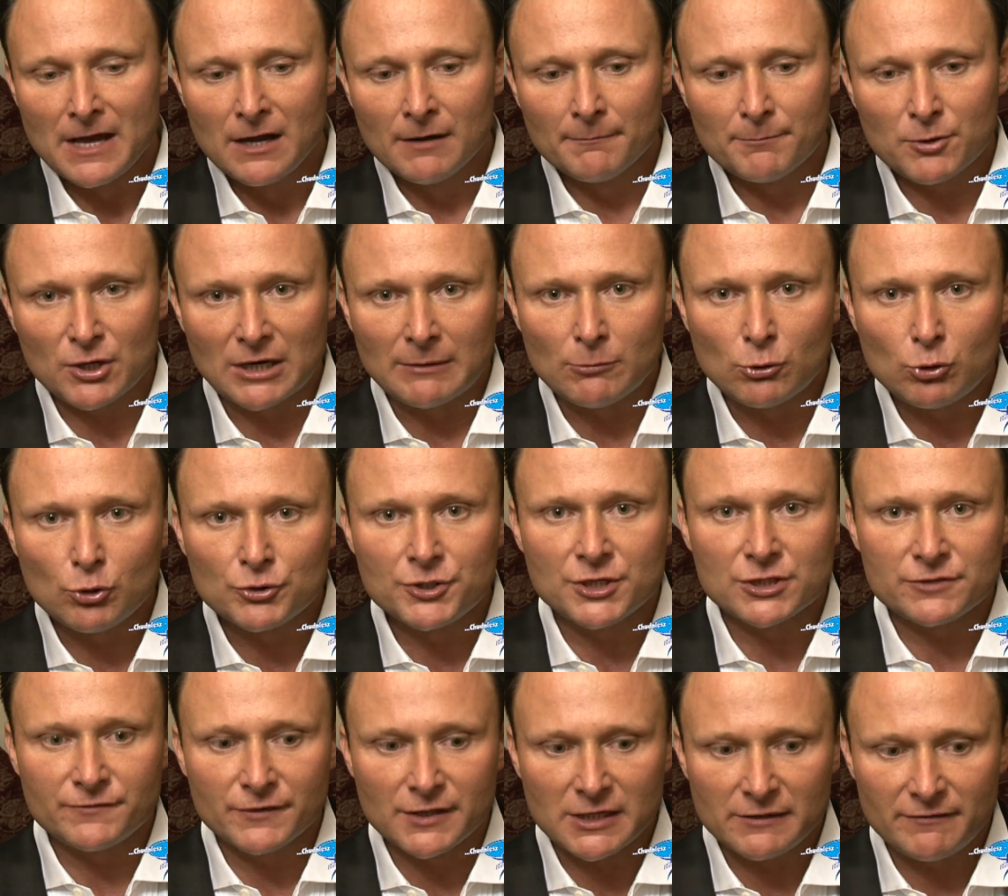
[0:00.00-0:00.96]
Program
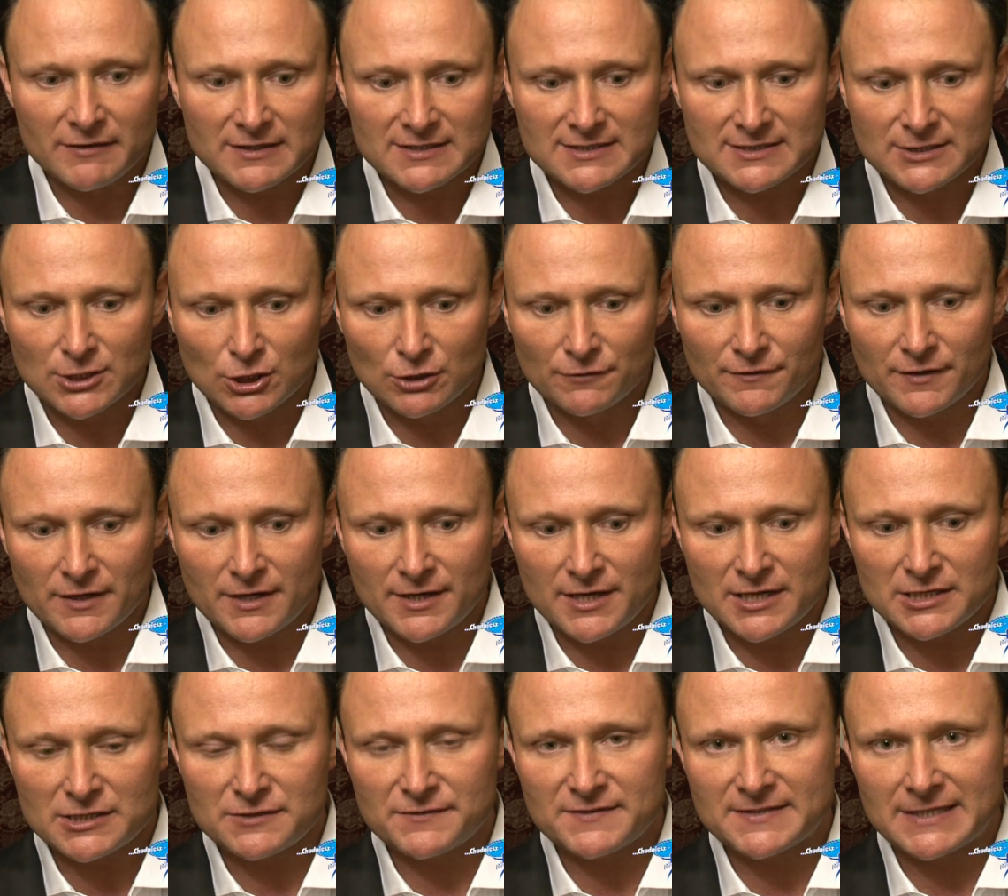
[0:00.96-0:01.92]
Chudniesz Wygrywasz Zdrowie
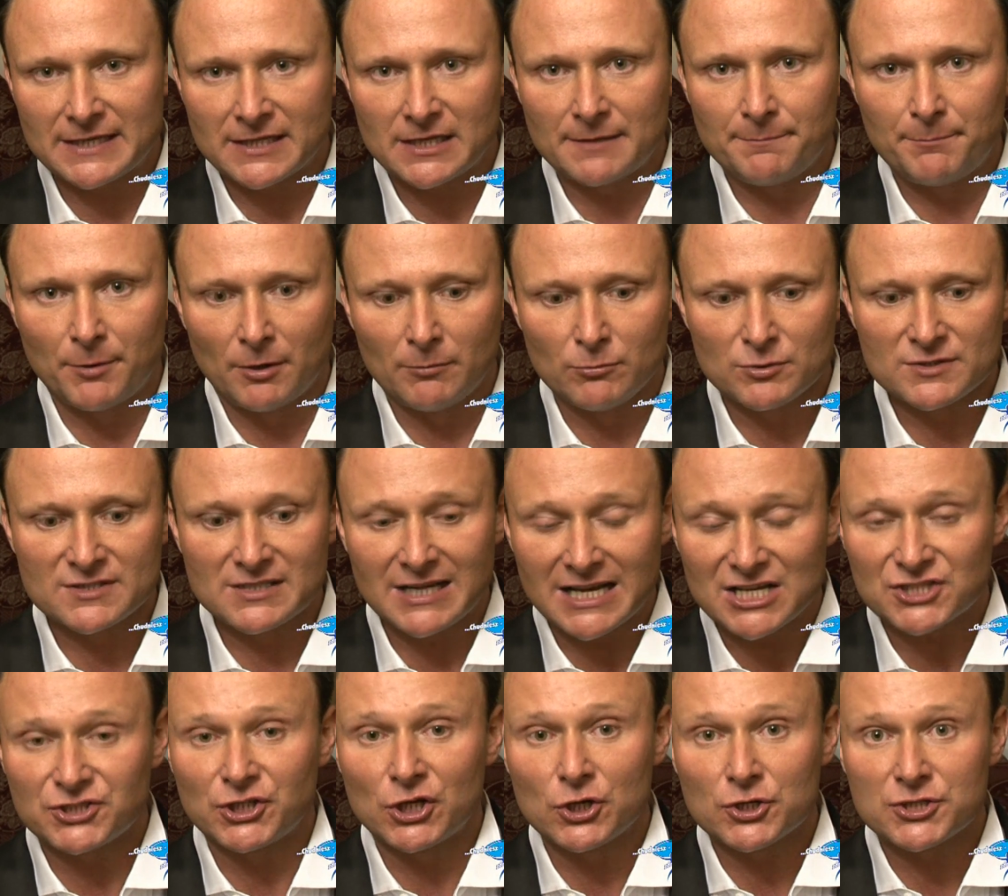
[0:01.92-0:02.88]
jest w stanie pomóc
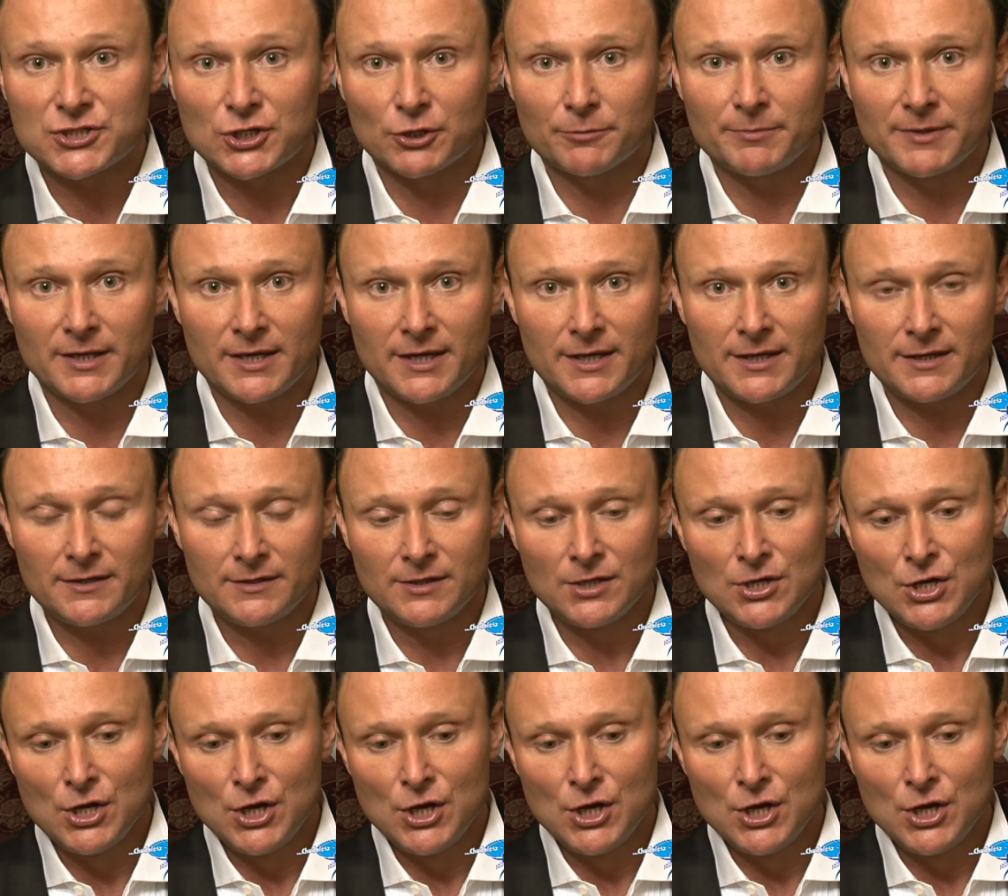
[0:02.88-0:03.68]
każdej osobie,